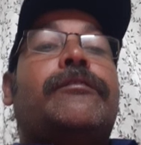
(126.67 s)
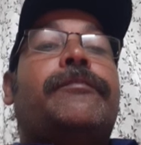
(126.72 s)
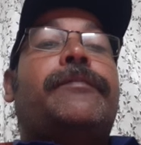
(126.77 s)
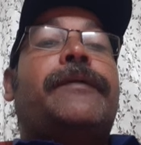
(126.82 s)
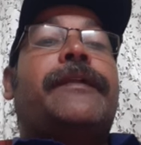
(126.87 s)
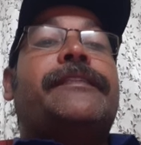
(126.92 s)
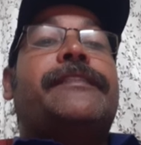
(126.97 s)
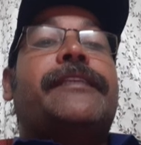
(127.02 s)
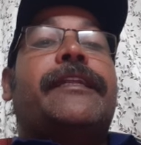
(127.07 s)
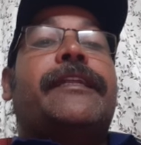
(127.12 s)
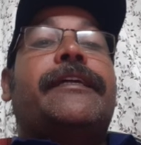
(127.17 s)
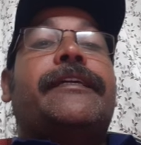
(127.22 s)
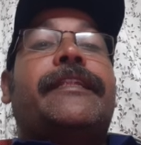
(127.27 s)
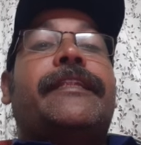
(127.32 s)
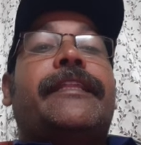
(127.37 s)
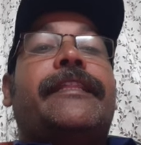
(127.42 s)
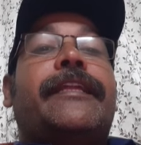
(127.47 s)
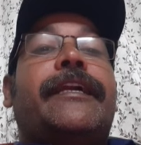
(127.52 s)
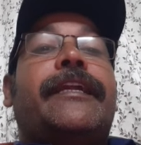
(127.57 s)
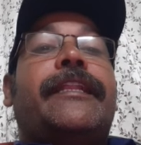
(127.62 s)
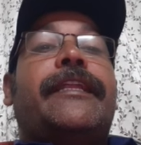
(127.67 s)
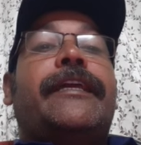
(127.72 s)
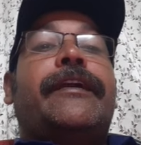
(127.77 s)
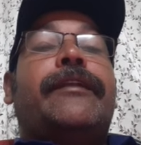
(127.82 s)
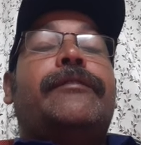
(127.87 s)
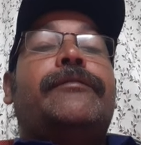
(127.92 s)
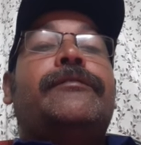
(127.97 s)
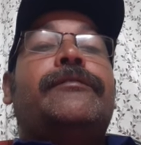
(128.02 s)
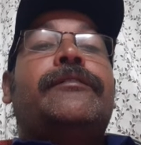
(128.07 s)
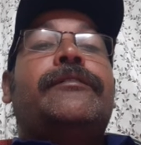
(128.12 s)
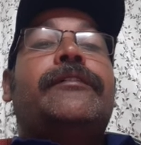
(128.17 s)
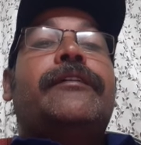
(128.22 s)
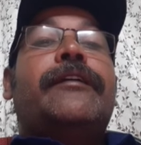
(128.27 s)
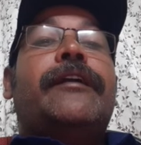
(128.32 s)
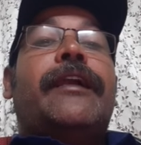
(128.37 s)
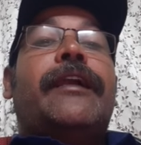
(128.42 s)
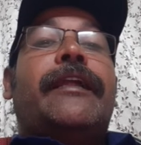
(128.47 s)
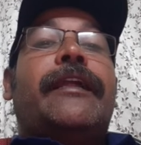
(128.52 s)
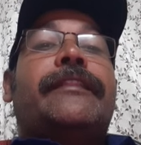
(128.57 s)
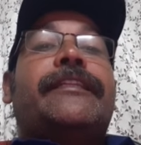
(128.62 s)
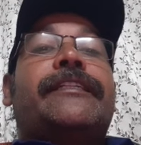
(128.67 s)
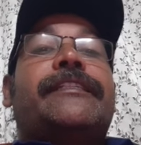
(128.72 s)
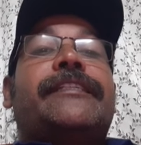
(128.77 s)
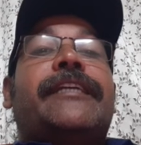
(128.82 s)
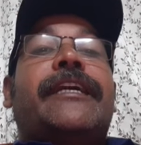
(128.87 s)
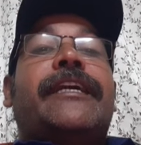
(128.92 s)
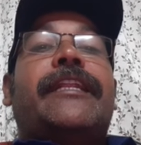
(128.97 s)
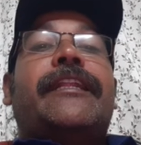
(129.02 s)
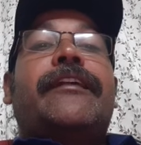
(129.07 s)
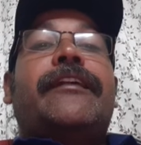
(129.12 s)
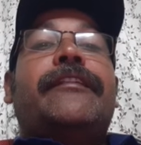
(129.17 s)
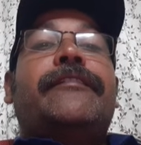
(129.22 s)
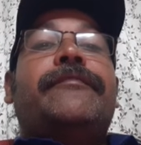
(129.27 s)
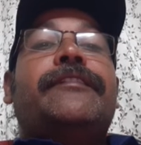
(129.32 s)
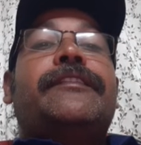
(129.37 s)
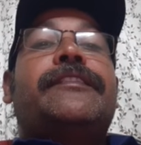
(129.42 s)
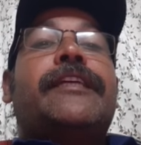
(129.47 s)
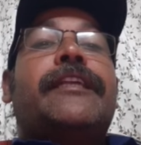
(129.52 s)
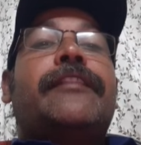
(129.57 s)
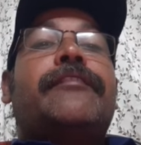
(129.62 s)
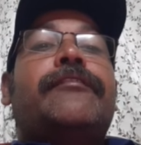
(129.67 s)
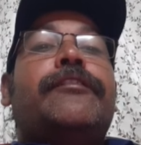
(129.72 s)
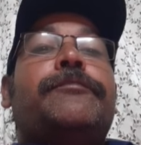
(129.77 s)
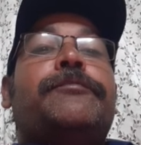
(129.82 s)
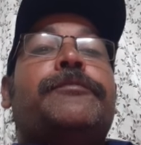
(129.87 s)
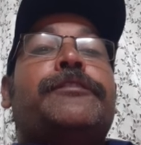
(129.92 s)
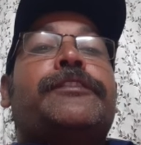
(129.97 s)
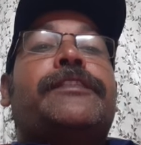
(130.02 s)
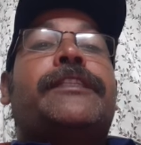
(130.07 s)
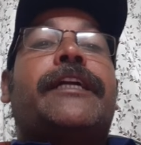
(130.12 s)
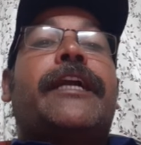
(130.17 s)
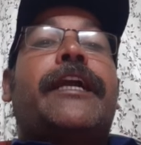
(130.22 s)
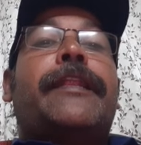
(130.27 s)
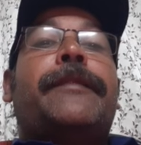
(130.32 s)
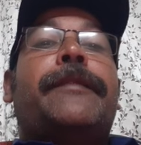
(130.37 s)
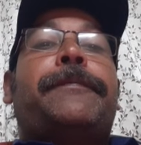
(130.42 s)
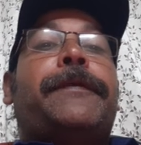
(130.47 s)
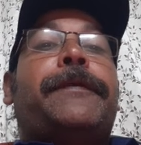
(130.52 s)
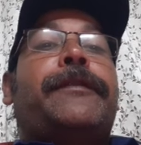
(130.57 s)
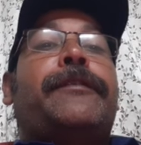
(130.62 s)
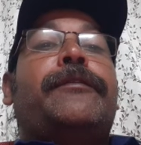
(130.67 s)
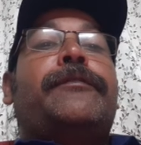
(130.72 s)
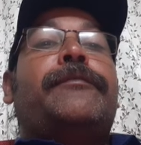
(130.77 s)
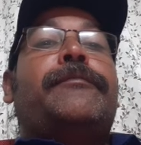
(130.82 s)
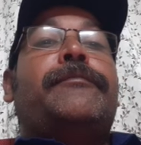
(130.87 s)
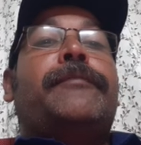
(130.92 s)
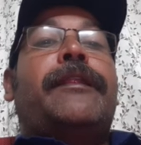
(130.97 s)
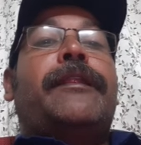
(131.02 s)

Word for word: పాఠశాల గ్రంథాలయాలు అంతర్జాలాలు ఇవి చదివిన పుస్తకాల పేర్లు మన